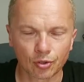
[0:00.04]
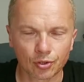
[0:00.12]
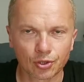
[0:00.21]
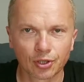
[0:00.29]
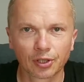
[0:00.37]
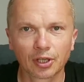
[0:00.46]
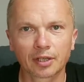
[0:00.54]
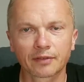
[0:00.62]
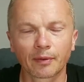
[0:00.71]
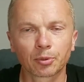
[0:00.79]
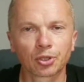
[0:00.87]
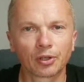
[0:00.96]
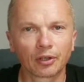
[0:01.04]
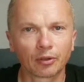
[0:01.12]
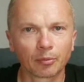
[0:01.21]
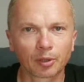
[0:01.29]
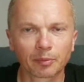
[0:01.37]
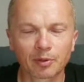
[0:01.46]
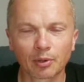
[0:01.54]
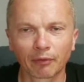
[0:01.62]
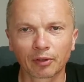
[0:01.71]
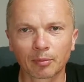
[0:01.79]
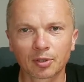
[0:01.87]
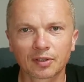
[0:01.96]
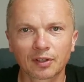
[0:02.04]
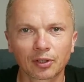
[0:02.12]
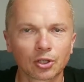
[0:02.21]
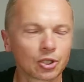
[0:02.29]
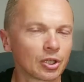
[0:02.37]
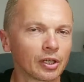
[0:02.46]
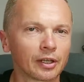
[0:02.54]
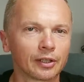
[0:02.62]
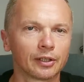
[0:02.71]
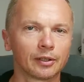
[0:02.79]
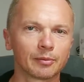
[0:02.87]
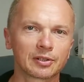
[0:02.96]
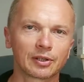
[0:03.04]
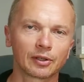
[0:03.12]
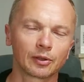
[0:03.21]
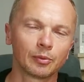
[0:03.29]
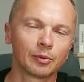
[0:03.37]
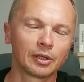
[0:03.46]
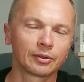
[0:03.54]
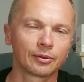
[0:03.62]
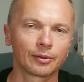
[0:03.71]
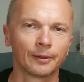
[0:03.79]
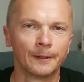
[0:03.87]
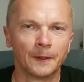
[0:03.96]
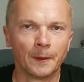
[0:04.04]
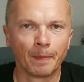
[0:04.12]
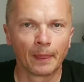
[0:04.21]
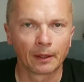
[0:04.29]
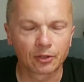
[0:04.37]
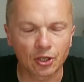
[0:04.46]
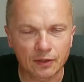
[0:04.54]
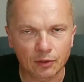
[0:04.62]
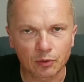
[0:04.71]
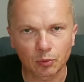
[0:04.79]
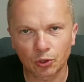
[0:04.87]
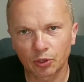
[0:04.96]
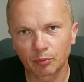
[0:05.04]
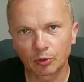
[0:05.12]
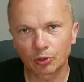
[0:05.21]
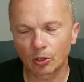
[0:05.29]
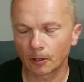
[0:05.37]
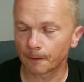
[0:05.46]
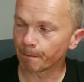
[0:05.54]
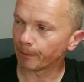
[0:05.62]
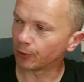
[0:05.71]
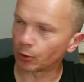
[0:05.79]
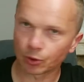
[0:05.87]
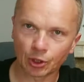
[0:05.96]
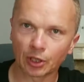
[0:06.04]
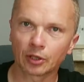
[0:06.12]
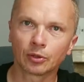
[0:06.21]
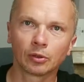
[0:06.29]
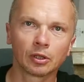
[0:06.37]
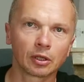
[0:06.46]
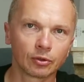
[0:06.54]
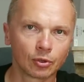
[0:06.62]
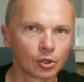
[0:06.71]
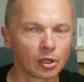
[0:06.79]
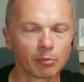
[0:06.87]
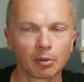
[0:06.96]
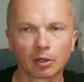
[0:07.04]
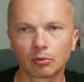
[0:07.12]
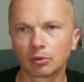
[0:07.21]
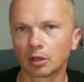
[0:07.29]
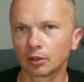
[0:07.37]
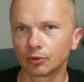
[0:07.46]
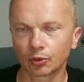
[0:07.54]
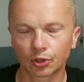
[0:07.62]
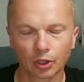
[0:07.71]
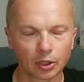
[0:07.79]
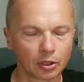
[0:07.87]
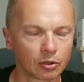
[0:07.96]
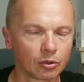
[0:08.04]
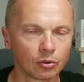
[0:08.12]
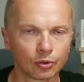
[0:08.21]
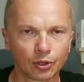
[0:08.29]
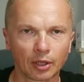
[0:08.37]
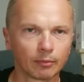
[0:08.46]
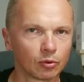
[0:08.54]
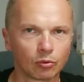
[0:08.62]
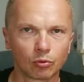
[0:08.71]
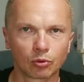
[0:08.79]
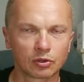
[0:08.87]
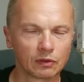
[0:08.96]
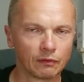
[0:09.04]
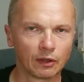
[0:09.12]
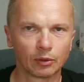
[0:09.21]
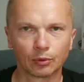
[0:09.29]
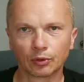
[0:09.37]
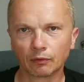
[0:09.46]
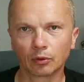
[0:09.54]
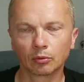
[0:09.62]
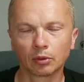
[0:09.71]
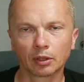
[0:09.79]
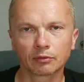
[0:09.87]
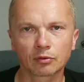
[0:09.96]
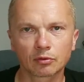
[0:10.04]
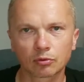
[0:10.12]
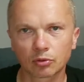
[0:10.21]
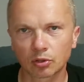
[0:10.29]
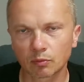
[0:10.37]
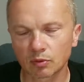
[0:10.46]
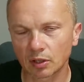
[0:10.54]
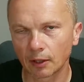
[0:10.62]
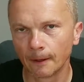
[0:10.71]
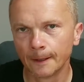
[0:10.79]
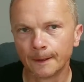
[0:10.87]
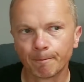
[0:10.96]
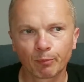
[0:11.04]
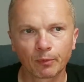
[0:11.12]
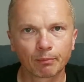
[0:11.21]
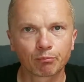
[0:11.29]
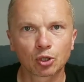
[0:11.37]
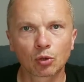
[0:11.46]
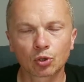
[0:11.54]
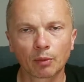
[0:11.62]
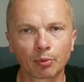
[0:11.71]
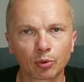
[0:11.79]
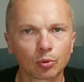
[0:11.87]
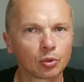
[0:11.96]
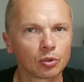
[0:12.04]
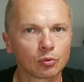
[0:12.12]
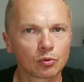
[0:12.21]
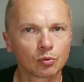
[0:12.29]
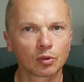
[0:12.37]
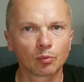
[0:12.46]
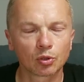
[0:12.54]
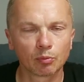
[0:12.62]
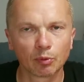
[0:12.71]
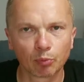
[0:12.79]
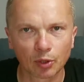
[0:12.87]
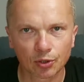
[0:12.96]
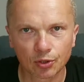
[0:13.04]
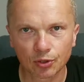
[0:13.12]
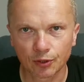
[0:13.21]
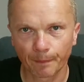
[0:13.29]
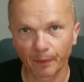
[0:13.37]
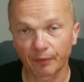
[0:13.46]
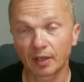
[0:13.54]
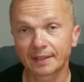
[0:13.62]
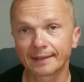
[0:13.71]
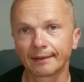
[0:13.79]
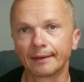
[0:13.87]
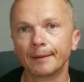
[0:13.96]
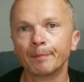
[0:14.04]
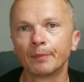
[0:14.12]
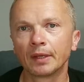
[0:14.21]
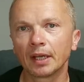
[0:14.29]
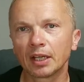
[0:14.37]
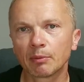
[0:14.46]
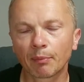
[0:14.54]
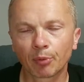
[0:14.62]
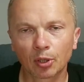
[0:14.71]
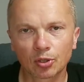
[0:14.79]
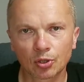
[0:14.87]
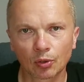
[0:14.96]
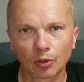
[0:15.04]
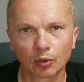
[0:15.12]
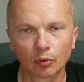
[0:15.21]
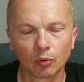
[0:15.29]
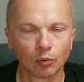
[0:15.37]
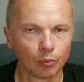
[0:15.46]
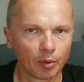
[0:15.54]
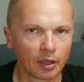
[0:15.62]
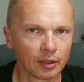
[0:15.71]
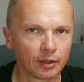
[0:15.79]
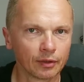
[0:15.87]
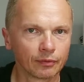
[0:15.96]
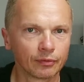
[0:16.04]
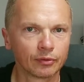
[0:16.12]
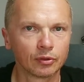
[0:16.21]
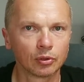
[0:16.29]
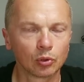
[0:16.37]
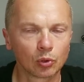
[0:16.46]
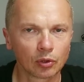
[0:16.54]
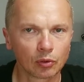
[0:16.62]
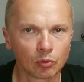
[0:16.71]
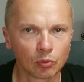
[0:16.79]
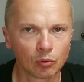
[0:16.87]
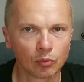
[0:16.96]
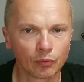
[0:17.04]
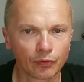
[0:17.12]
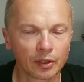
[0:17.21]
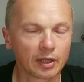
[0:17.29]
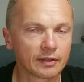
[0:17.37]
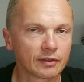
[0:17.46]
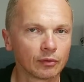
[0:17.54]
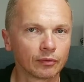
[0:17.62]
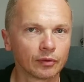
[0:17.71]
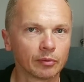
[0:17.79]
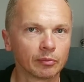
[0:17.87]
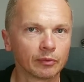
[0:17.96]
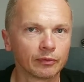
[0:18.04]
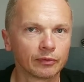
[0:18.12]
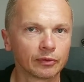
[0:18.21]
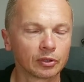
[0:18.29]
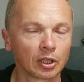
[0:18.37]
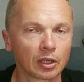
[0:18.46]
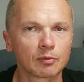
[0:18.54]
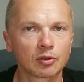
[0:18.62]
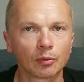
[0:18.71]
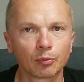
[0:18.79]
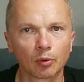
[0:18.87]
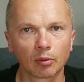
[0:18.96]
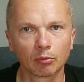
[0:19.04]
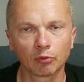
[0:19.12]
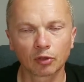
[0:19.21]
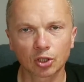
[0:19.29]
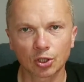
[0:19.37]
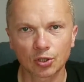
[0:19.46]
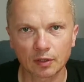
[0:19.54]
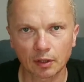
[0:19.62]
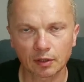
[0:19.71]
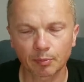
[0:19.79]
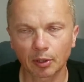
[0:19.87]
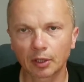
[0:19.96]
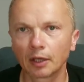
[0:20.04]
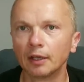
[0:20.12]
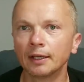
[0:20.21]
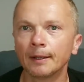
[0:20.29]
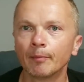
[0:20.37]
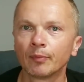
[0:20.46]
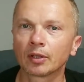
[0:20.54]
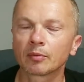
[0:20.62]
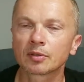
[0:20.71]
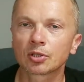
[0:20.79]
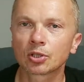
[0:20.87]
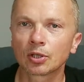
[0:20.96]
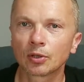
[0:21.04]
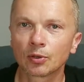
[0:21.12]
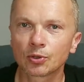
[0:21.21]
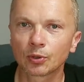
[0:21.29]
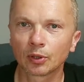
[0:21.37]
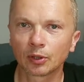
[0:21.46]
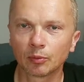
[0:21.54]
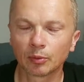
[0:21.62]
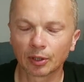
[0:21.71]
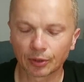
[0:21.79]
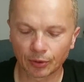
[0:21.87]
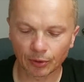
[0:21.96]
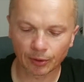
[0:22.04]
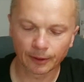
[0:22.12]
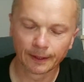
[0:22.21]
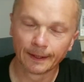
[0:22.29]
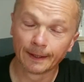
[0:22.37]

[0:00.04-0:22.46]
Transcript: Cześć, ja nazywam się Robert Mazurek, witam Cię serdecznie na kanale Mr. Akumulator. Często słyszymy, że drożeje dolar, drożeje baryłka, drożeje to, tamto, kursy walut i w ogóle, w związku z czym za mm, przeróżne produkty i usługi musimy płacić więcej. Ja nie mam pojęcia o rynku paliw, o rynku finansowym w takim stopniu, aby uważać się za eksperta, natomiast jeżeli chodzi o akumulatory,